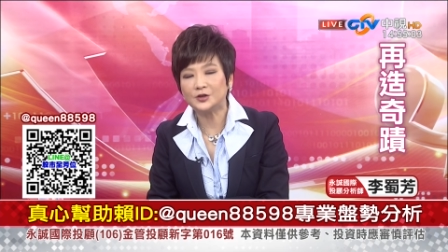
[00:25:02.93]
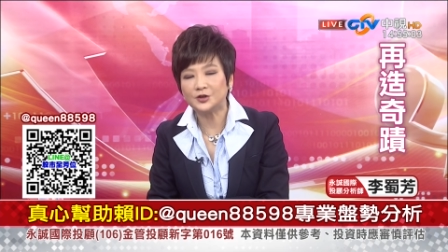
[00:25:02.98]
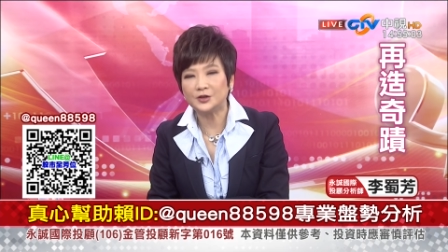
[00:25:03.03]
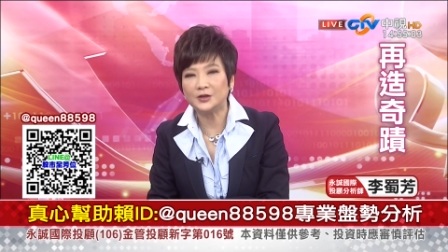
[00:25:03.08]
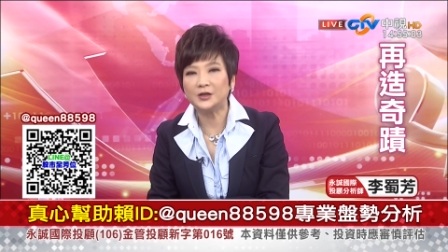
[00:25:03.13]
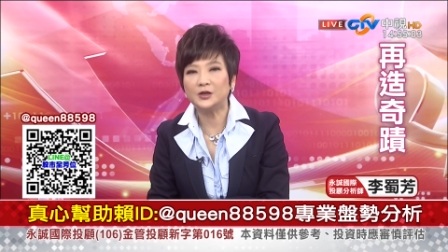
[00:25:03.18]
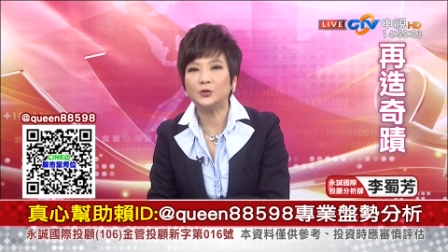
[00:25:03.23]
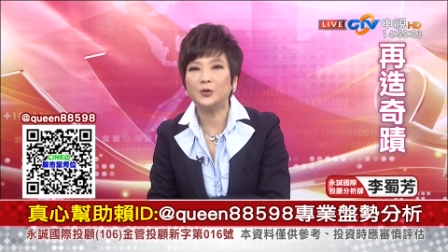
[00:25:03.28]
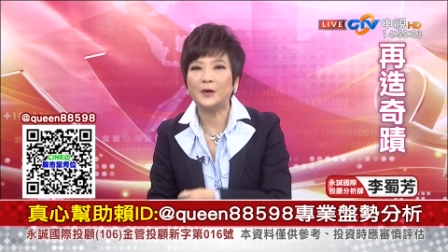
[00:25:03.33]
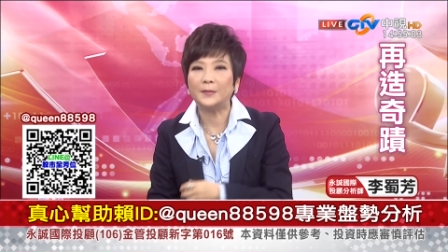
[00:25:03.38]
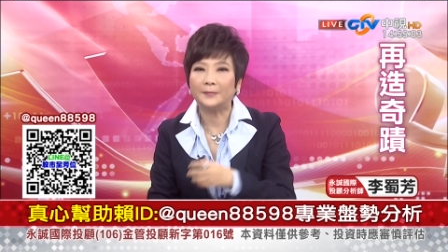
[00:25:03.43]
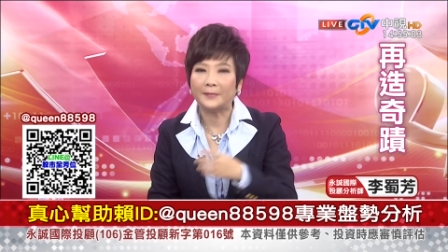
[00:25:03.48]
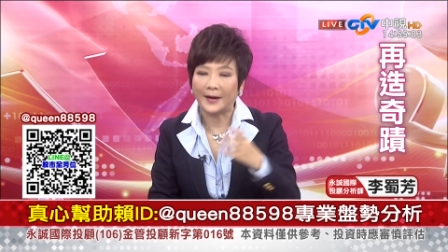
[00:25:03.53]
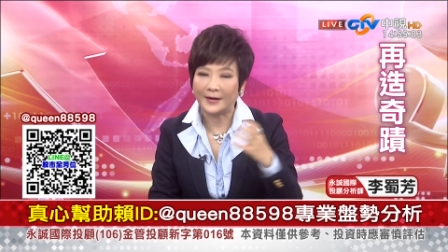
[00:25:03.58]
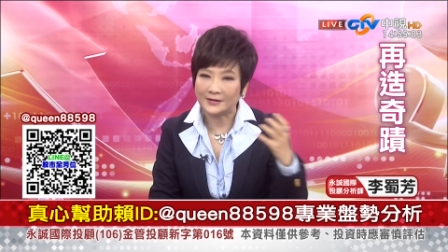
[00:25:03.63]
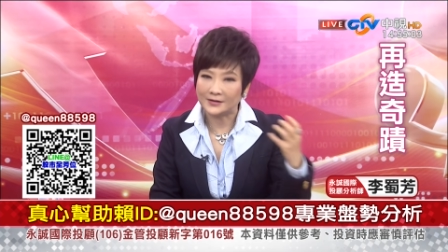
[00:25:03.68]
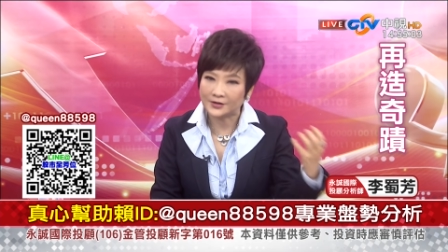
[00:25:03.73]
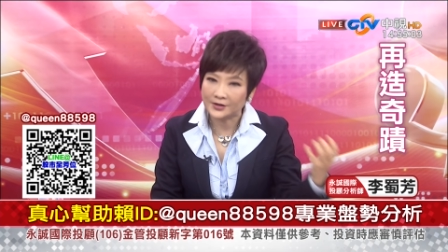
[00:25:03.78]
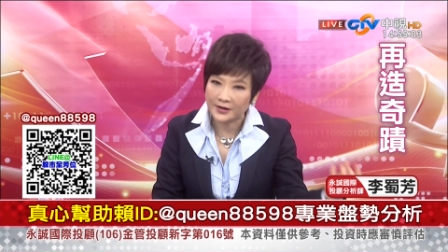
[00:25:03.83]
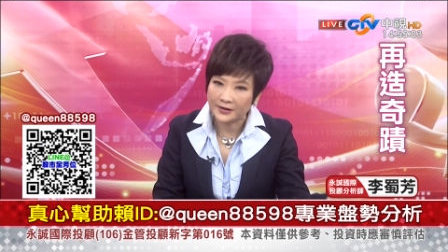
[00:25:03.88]
是因为
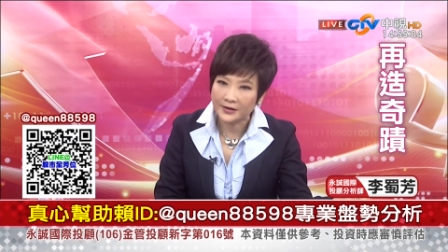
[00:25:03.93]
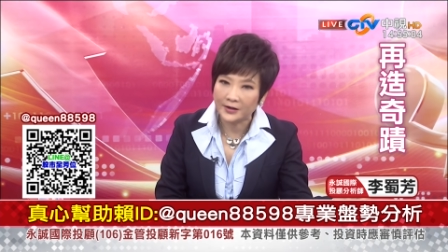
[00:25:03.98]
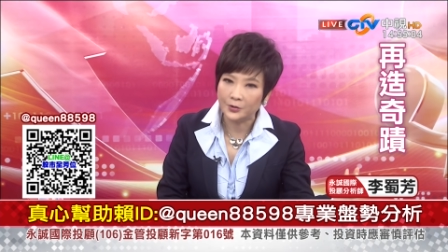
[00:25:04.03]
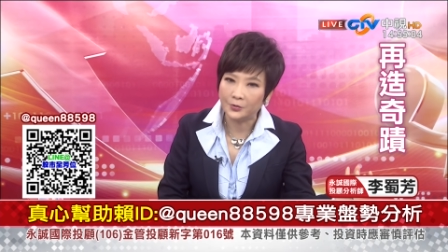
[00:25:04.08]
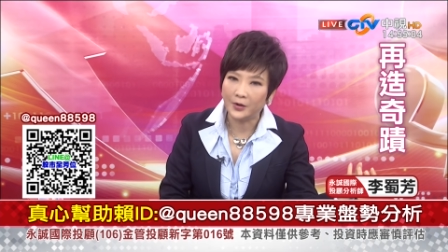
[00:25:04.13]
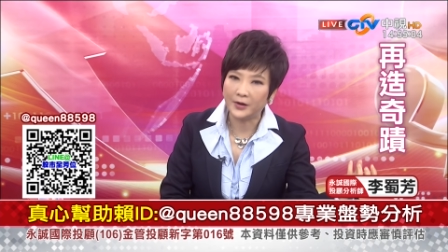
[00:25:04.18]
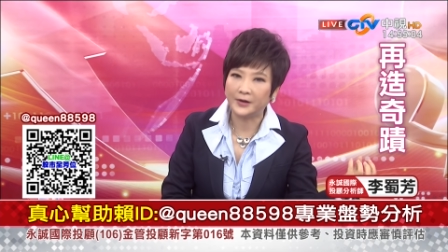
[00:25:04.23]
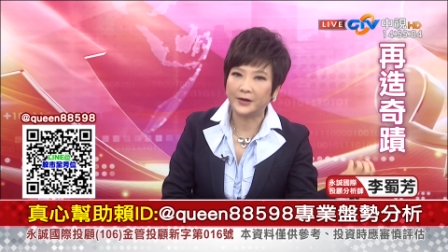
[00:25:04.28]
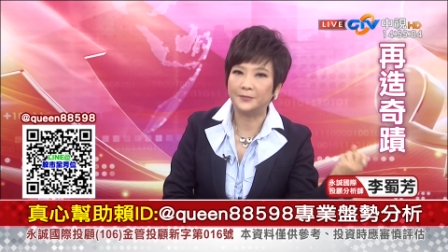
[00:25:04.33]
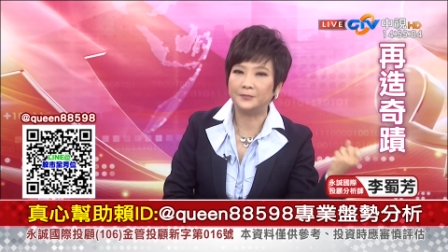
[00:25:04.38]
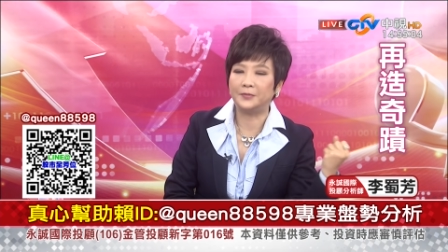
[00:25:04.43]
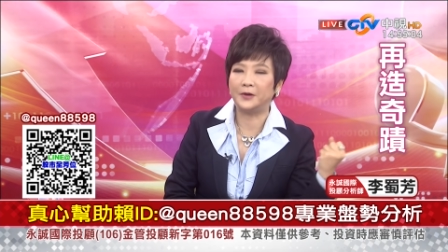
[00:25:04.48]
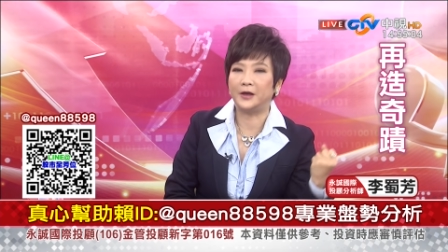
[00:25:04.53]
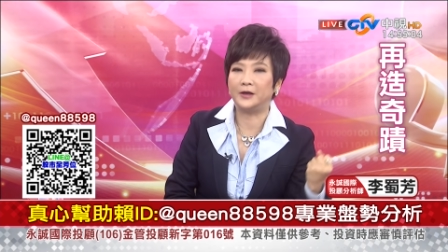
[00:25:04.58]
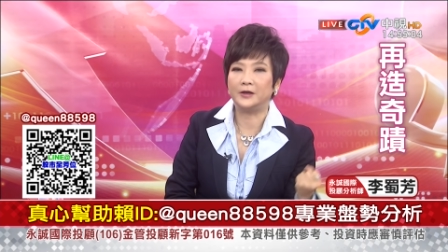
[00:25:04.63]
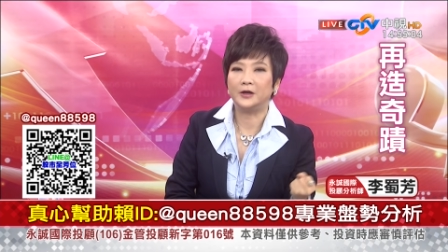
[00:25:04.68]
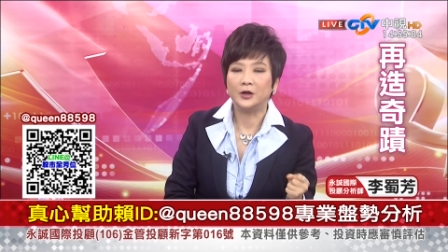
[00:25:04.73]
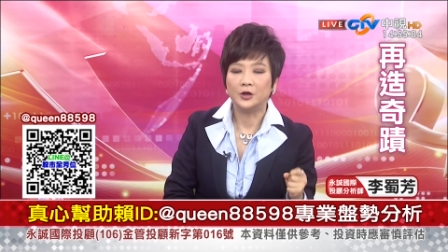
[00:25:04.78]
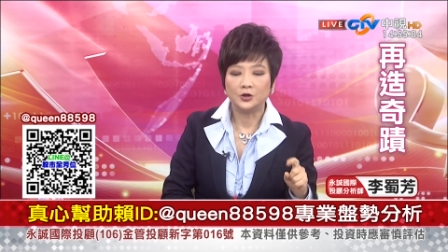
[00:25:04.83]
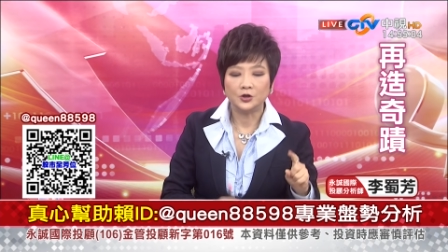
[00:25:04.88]
买胜利会更便
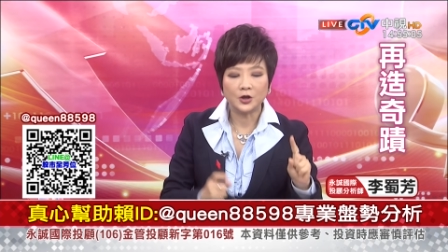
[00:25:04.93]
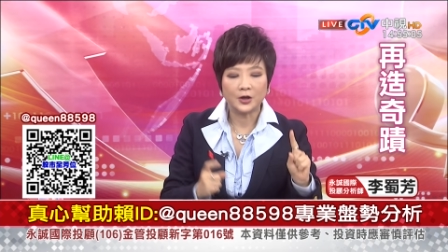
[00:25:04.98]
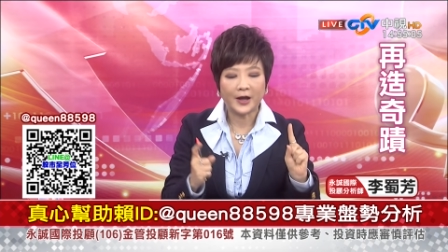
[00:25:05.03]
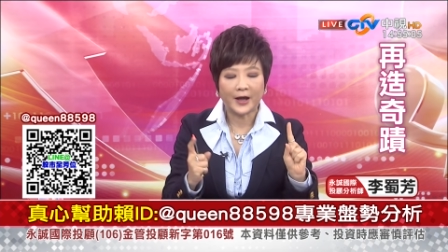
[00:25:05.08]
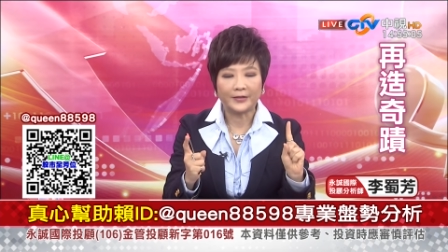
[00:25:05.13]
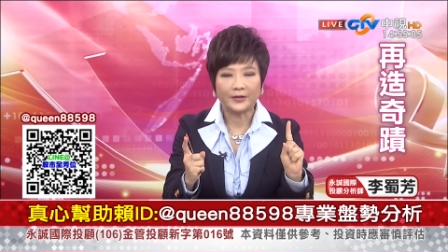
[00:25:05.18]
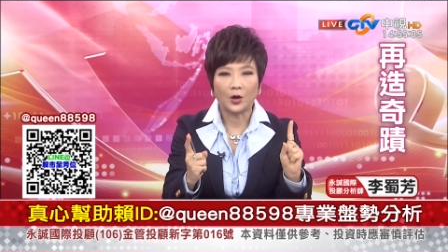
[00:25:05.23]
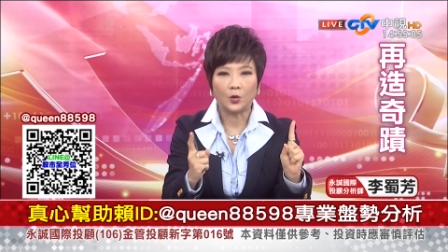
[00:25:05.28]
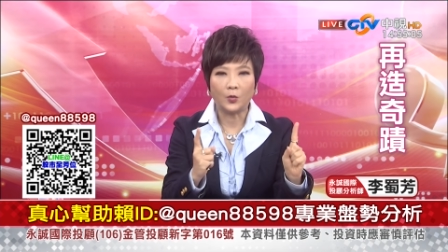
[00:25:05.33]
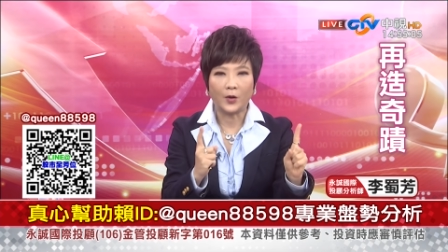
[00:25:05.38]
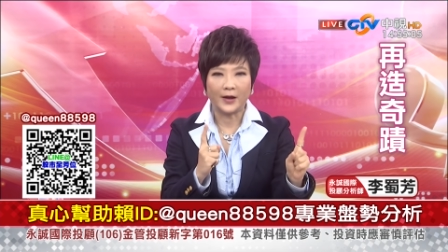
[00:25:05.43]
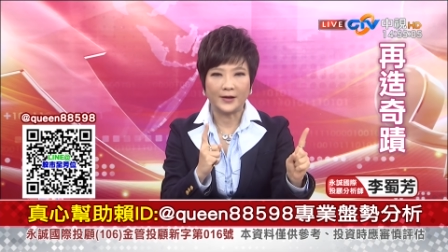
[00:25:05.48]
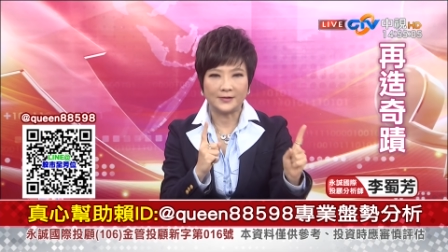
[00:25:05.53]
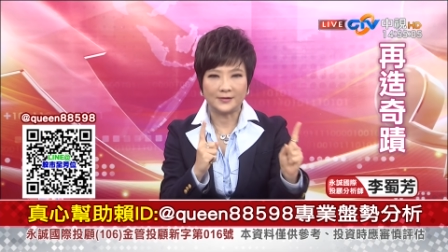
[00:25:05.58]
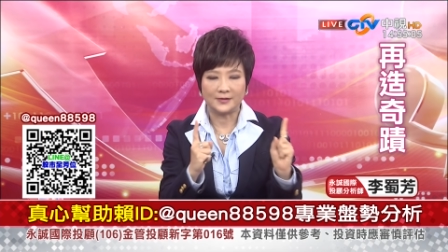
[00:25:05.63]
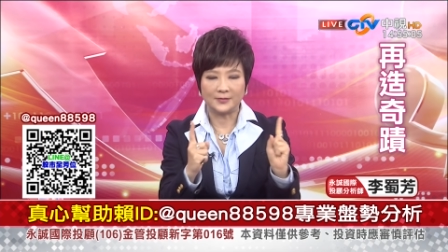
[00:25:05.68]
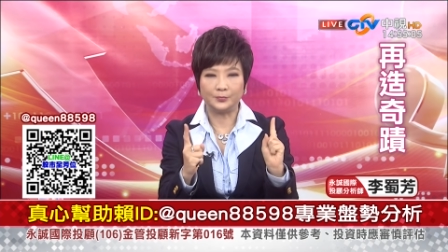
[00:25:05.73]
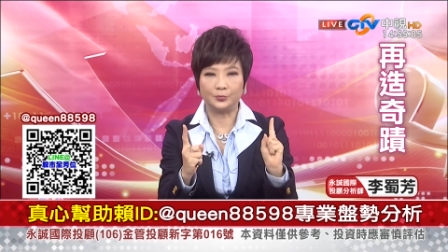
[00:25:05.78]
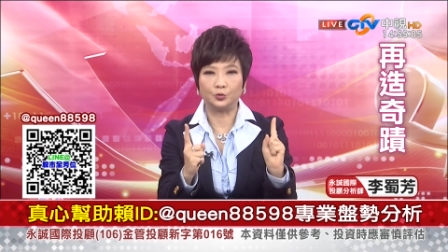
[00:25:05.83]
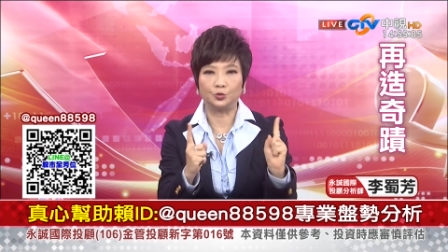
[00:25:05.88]
宜，你就看到外
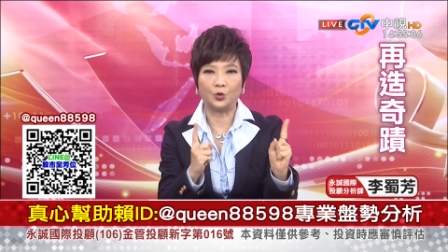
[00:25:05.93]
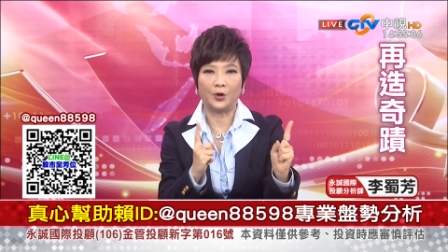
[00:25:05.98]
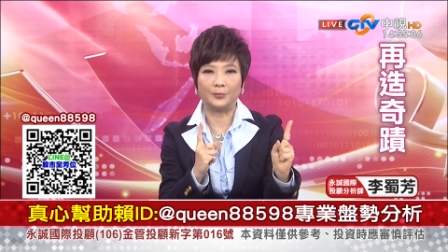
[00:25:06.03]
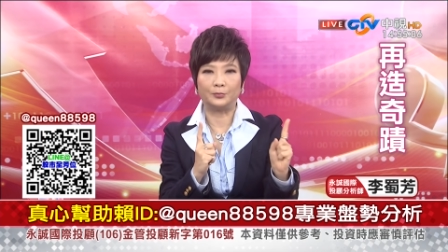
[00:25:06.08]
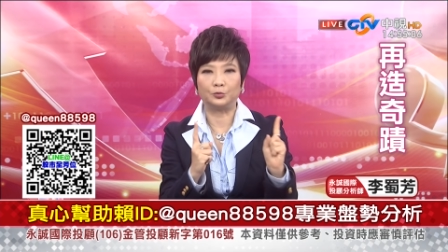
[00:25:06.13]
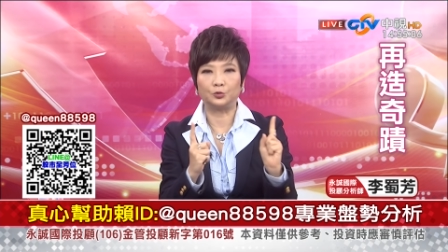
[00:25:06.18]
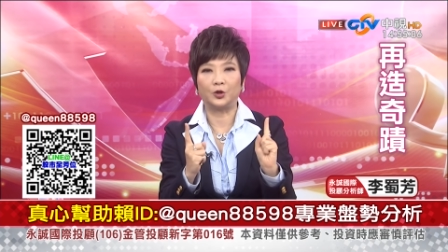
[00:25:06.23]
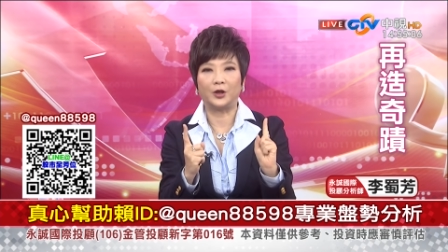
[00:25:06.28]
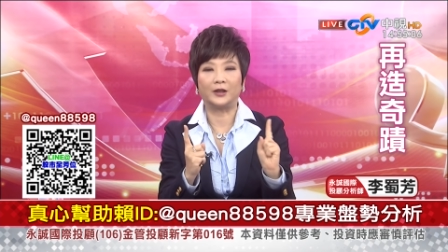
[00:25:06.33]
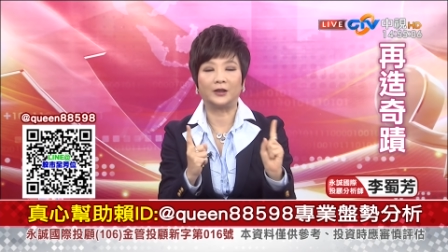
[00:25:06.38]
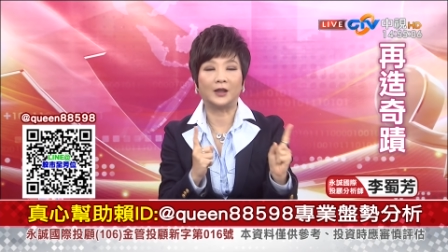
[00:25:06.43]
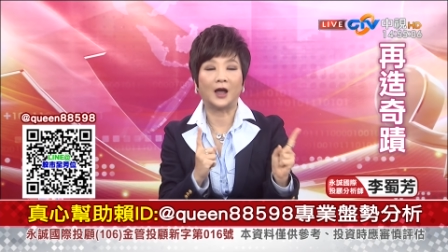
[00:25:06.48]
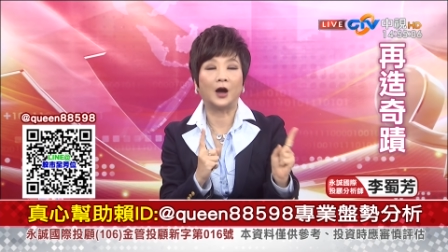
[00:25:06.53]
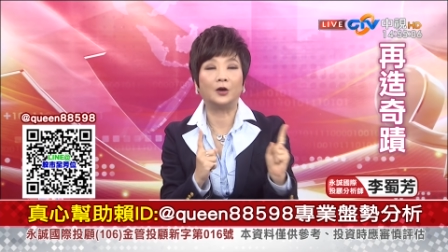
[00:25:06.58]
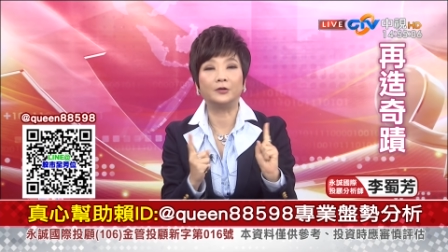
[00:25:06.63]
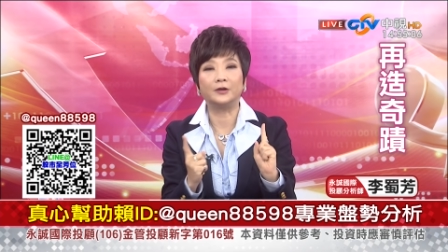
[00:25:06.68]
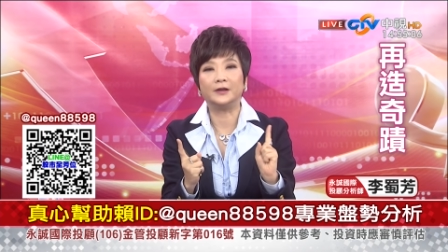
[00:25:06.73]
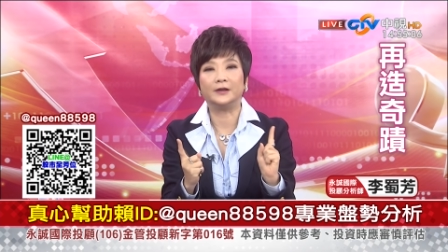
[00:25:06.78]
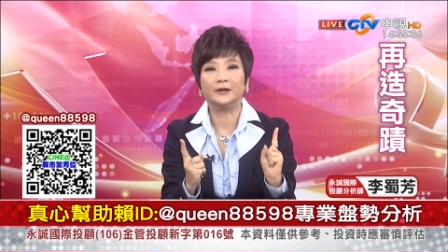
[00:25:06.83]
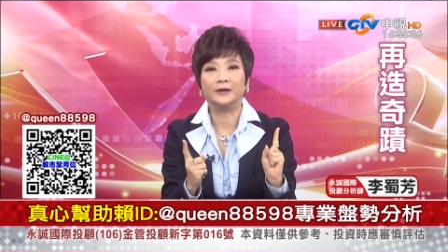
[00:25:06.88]
资不断不断
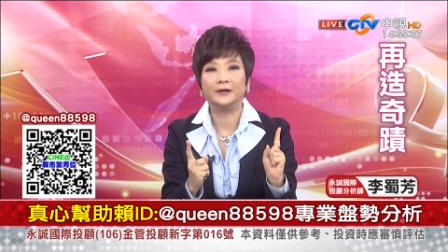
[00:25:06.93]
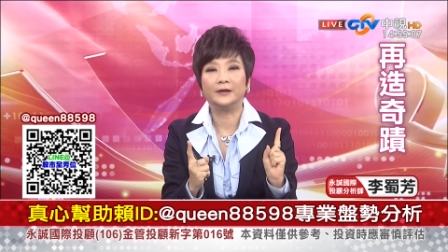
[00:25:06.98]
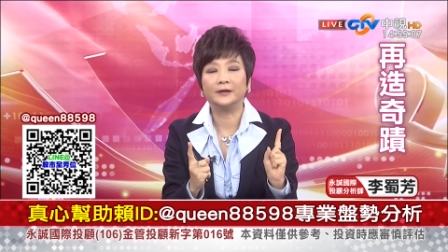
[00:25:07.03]
套利，